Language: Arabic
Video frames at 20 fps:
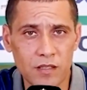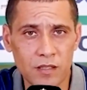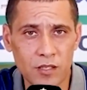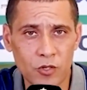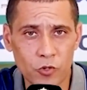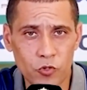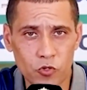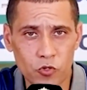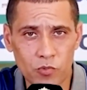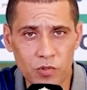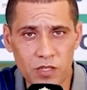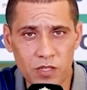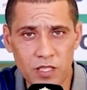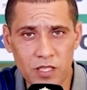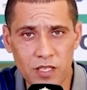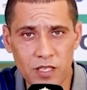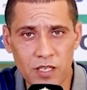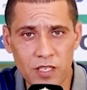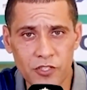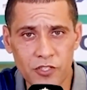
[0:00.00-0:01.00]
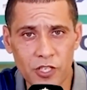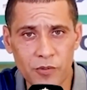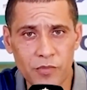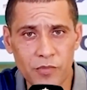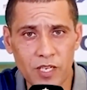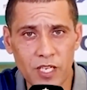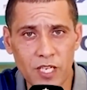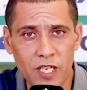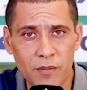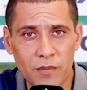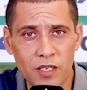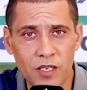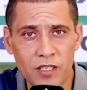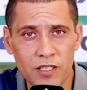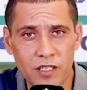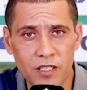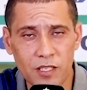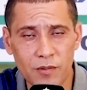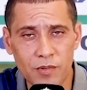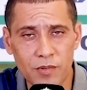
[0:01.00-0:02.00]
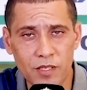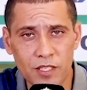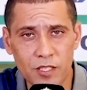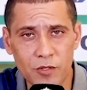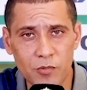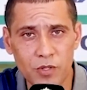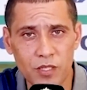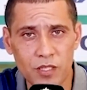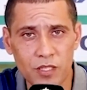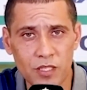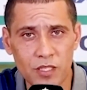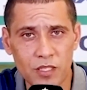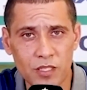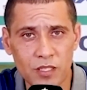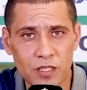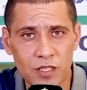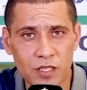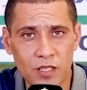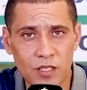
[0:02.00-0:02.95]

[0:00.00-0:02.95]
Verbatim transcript: نخص بالذكر الجامعة الملكية المغربية